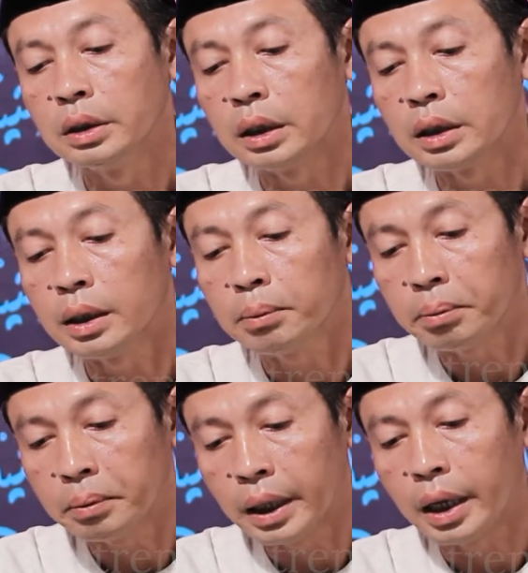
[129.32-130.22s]

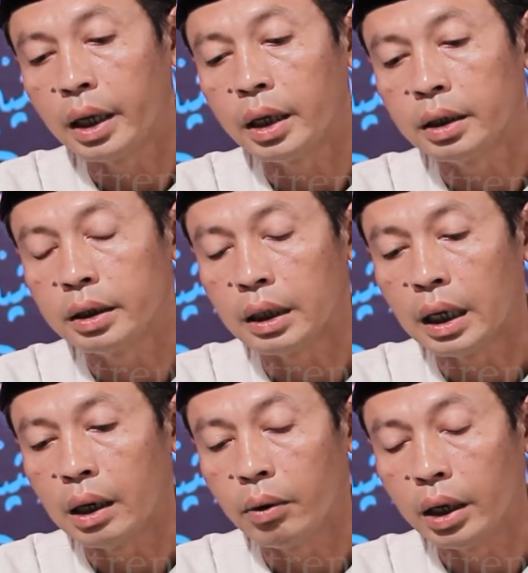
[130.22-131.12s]
tetep nah
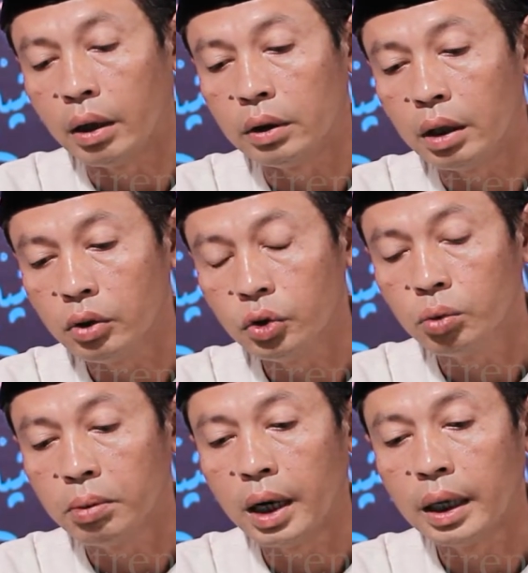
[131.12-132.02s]
kalawan Allah
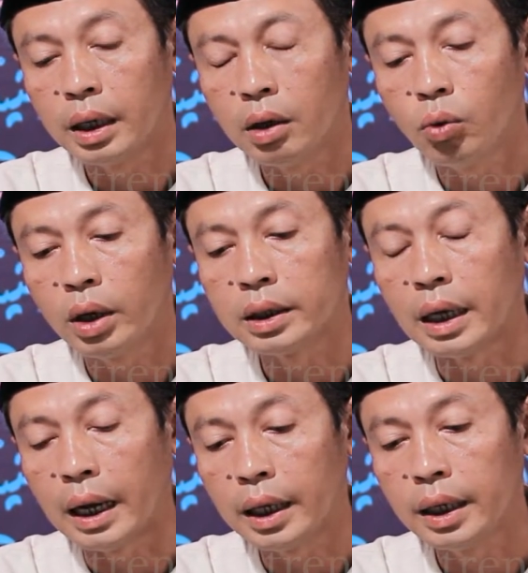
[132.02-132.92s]
subhanahu wa
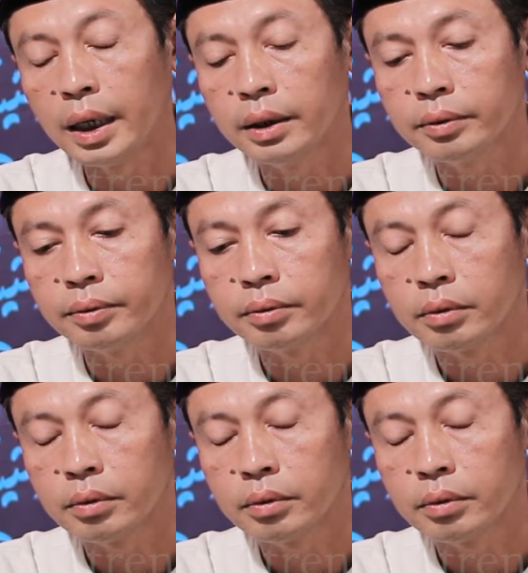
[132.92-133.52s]
ta'ala